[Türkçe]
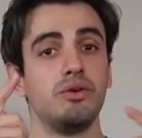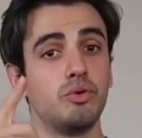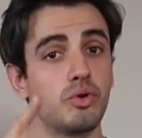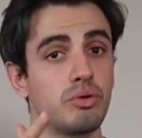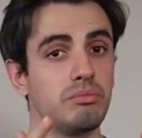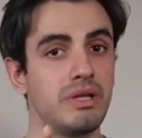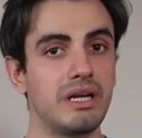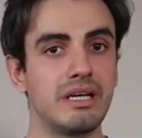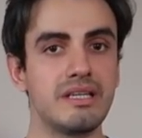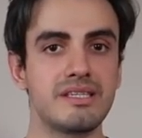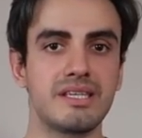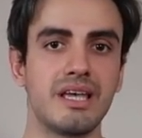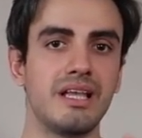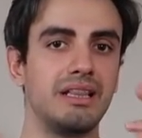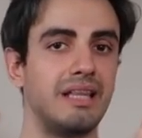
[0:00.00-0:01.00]

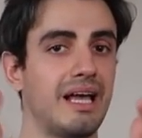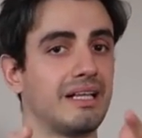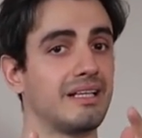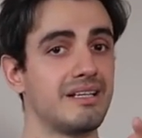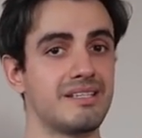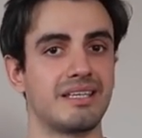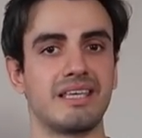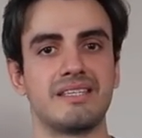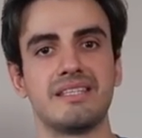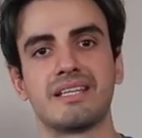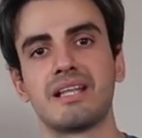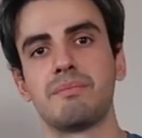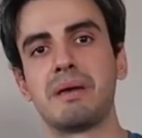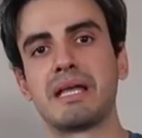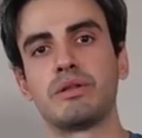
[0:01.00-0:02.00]
Yorumlarınızı, like'larınızı
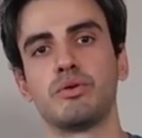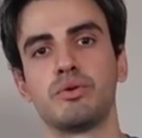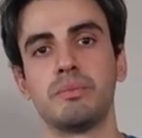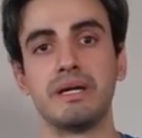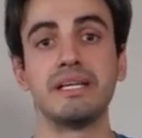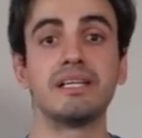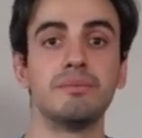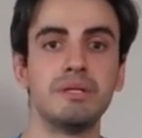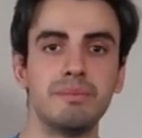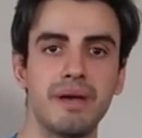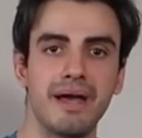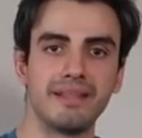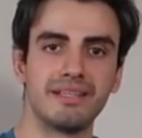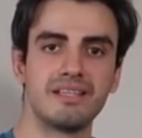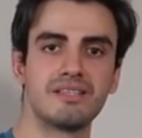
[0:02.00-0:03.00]
kesinlikle bekliyorum. Ayakkabıyı
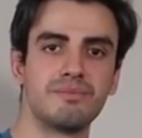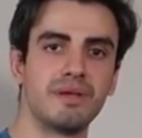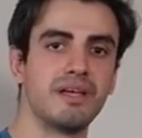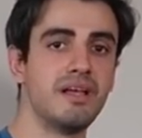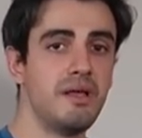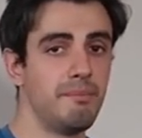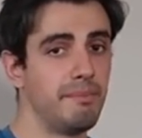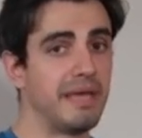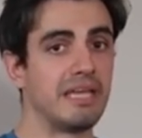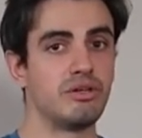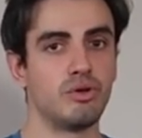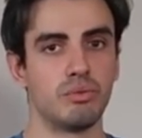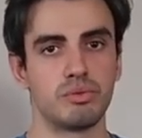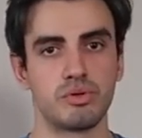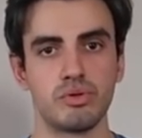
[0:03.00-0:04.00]
beğendiniz mi?
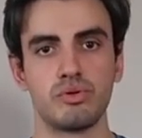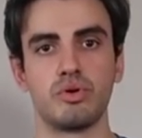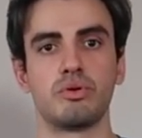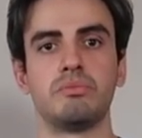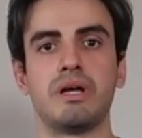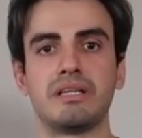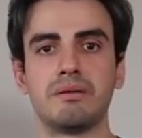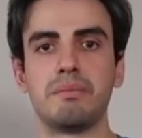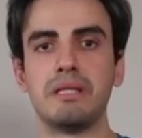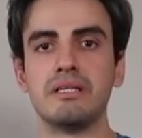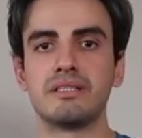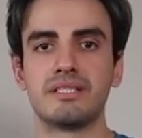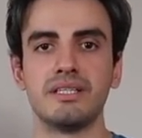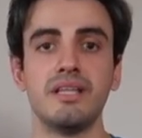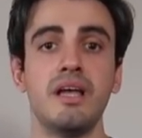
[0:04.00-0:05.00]
Beğeniyor musunuz? Yorumlarda
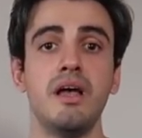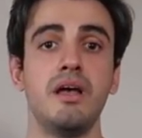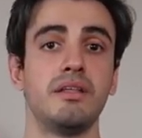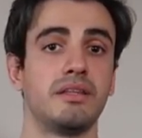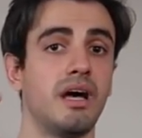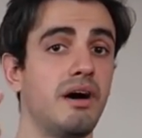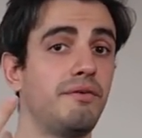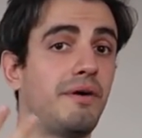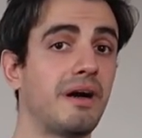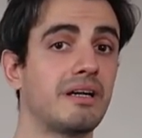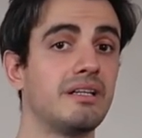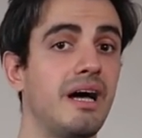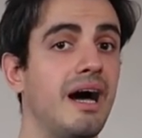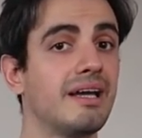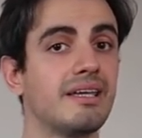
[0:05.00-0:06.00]
belirtin. Daha
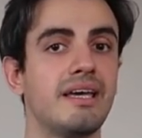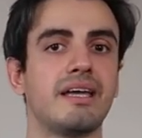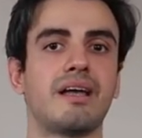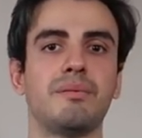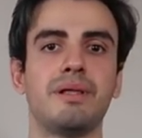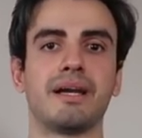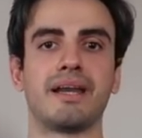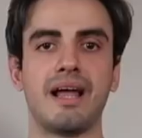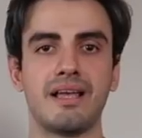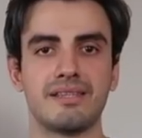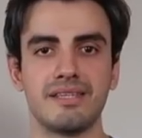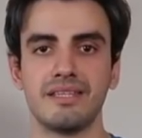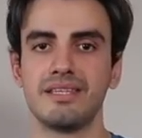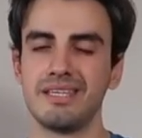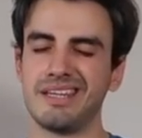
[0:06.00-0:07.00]
farklı hangi ayakkabılar
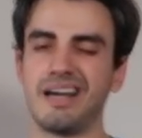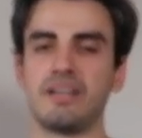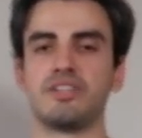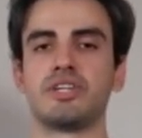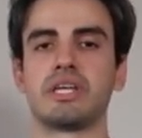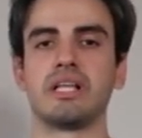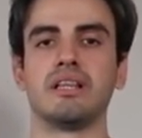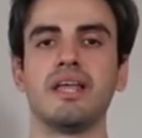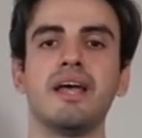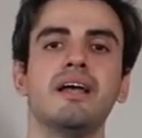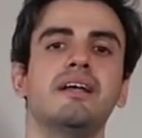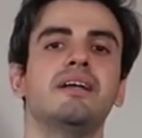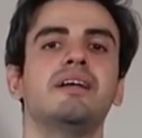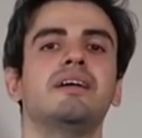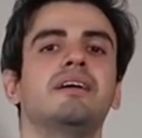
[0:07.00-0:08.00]
gelsin? Yine aynı şekilde.
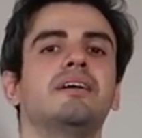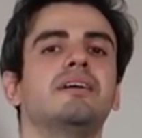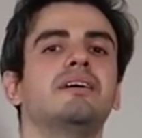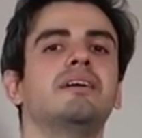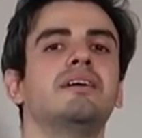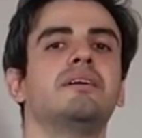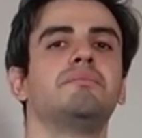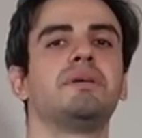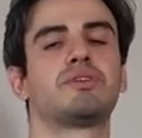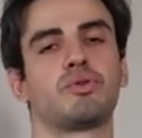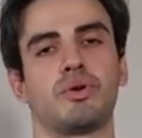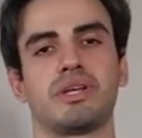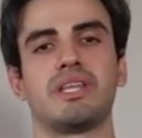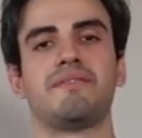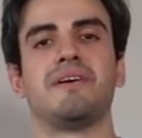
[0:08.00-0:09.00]
Bir
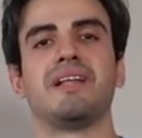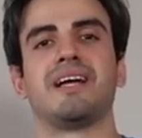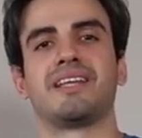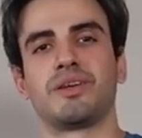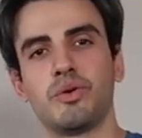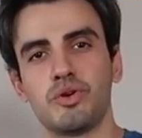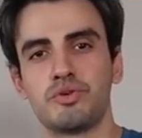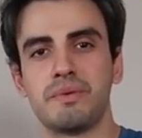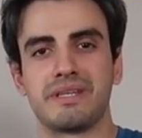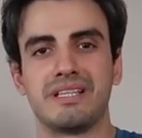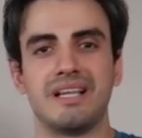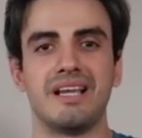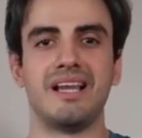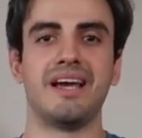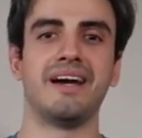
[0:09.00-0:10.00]
sonraki defalarda görüşmek
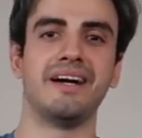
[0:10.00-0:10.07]
dileğiyle.